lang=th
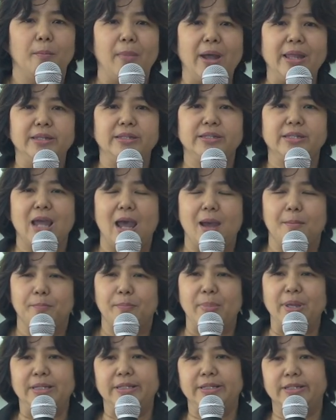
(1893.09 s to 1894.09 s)
มันจะ
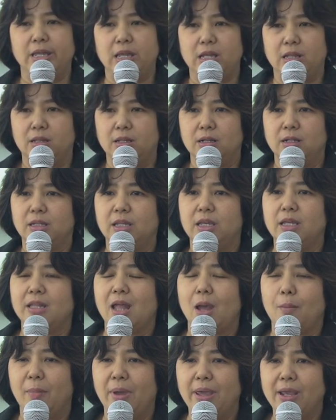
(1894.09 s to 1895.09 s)
เป็นสิ่งหนึ่งที่
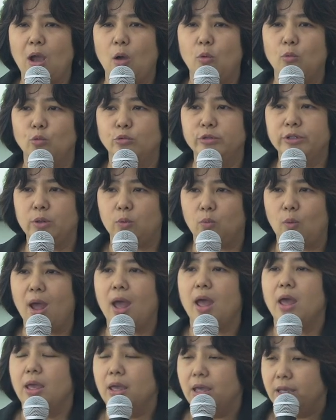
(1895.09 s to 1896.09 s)
ทำให้เขารู้สึกว่า
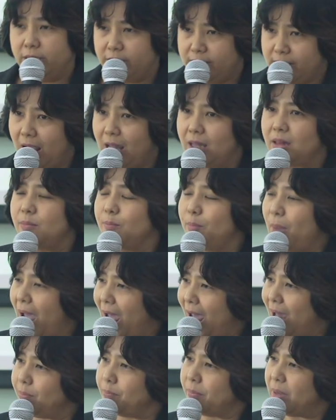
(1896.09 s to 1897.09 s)
ฉัน
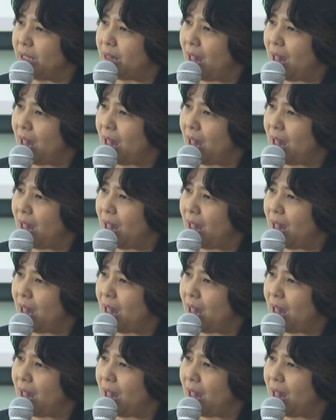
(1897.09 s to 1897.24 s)
ผ่านไป